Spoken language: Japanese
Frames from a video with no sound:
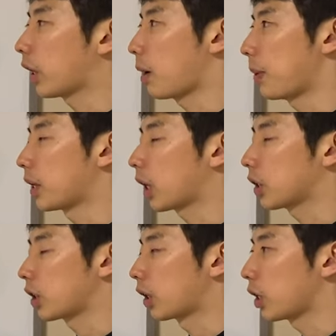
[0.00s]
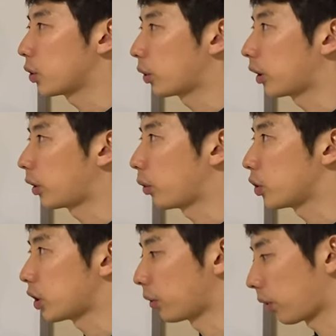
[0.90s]
は平面に関して対称な点の位
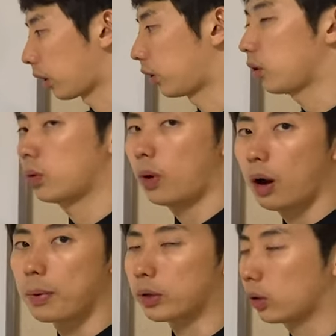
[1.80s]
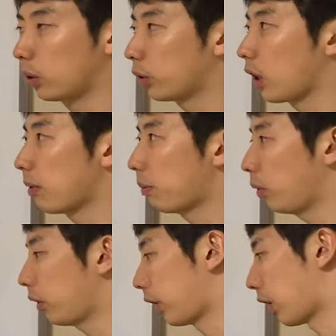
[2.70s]
置だとかっていうのはベクトルの定番
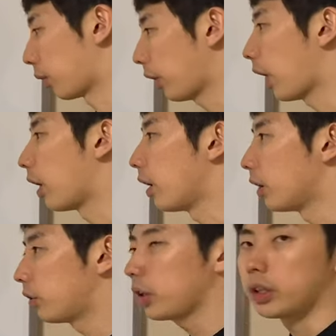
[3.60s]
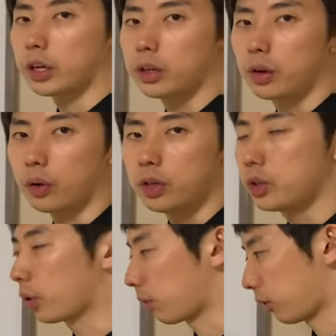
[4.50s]
問題なのでぜひできるようにし
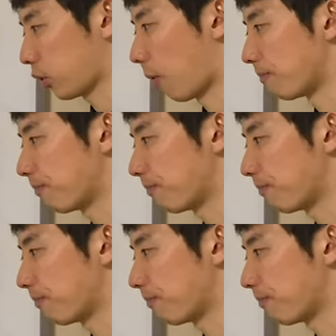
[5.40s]
ておきましょ